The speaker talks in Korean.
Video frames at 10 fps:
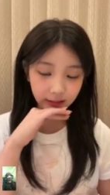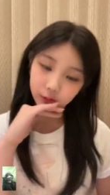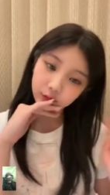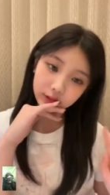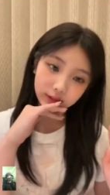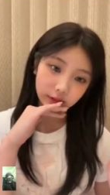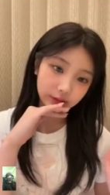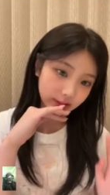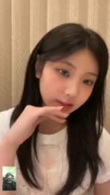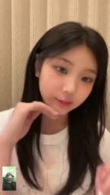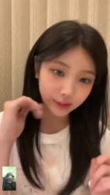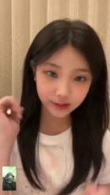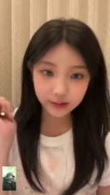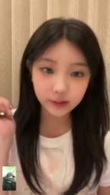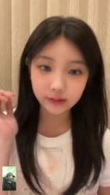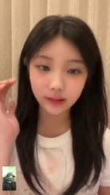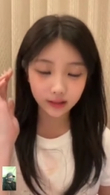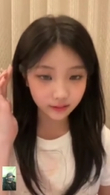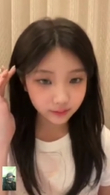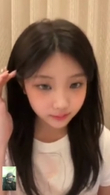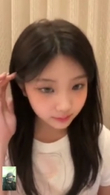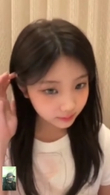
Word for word: 안 어울린다고 생각을 많이 했었는데